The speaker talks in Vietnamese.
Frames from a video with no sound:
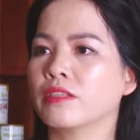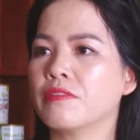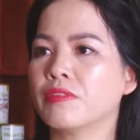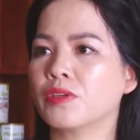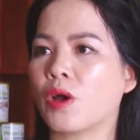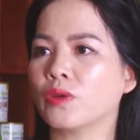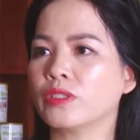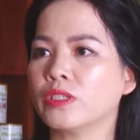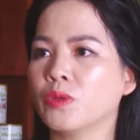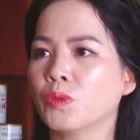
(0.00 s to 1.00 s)
Thêm vào đó
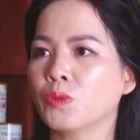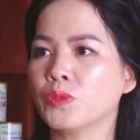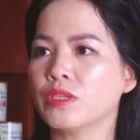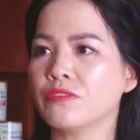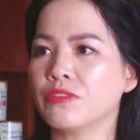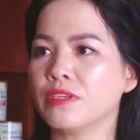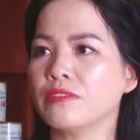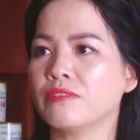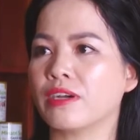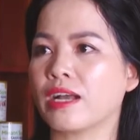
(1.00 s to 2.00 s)
thì đội ngũ nhân
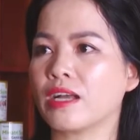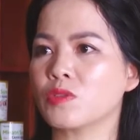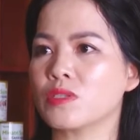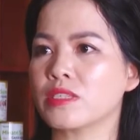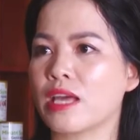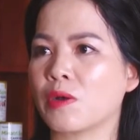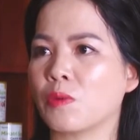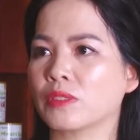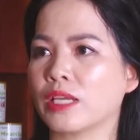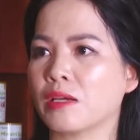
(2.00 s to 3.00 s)
viên và các chuyên gia
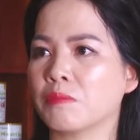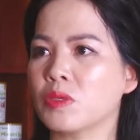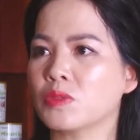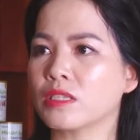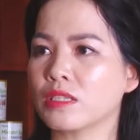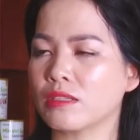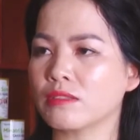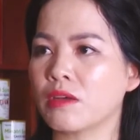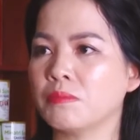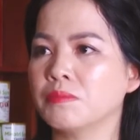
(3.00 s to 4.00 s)
của Thanh Hàng Mưu rất tận
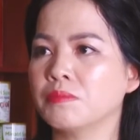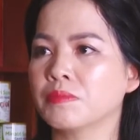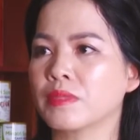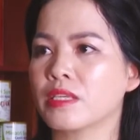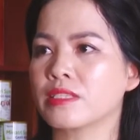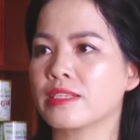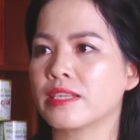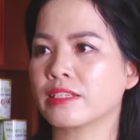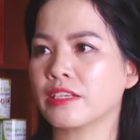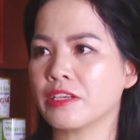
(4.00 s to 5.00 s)
tâm, dày
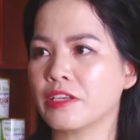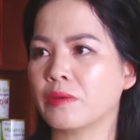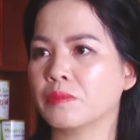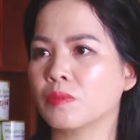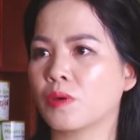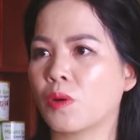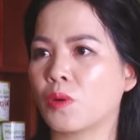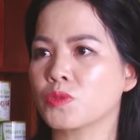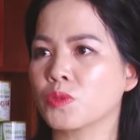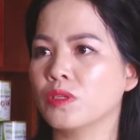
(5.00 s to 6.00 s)
dặn kinh nghiệm,
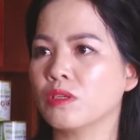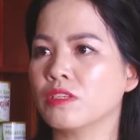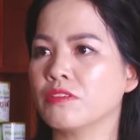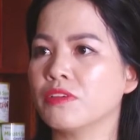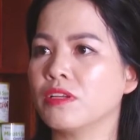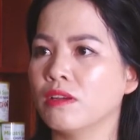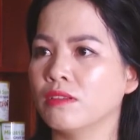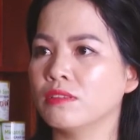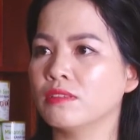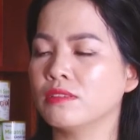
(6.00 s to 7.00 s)
có số lượng nhân viên
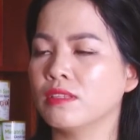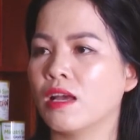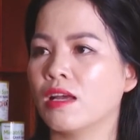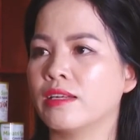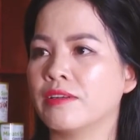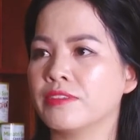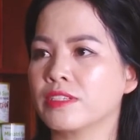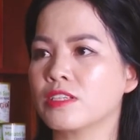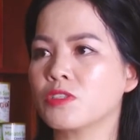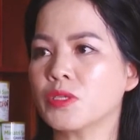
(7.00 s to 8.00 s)
lớn làm
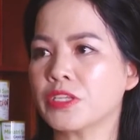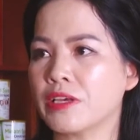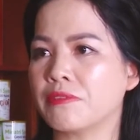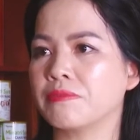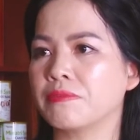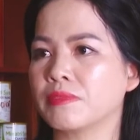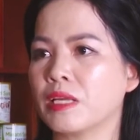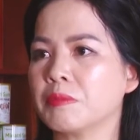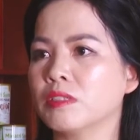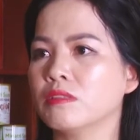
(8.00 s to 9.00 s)
việc rất chuyên nghiệp,
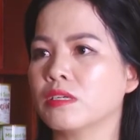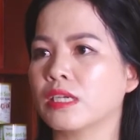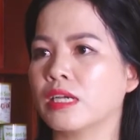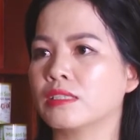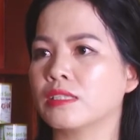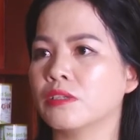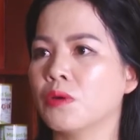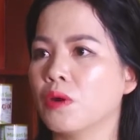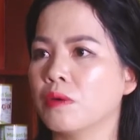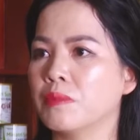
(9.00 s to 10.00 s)
đáp ứng được à, tiến
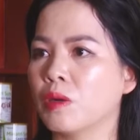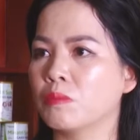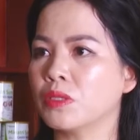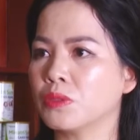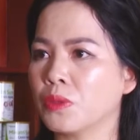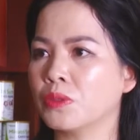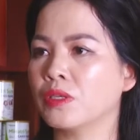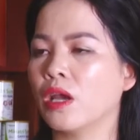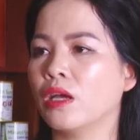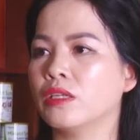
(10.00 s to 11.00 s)
độ hợp đồng bên tôi
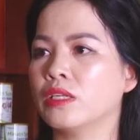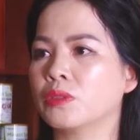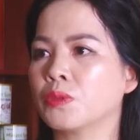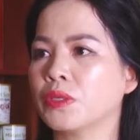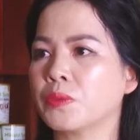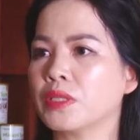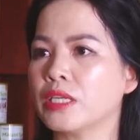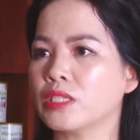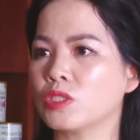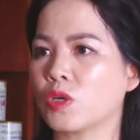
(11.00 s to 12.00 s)
nên là tôi đã quyết
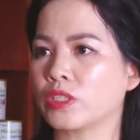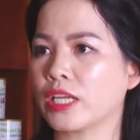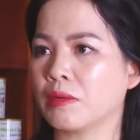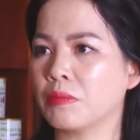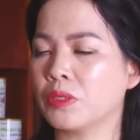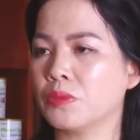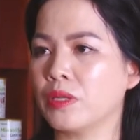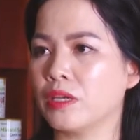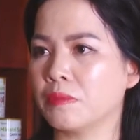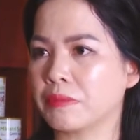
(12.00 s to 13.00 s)
định chọn Thanh Hằng Miu
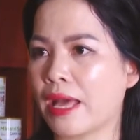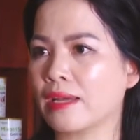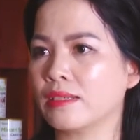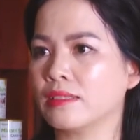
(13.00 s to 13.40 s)
để hợp tác.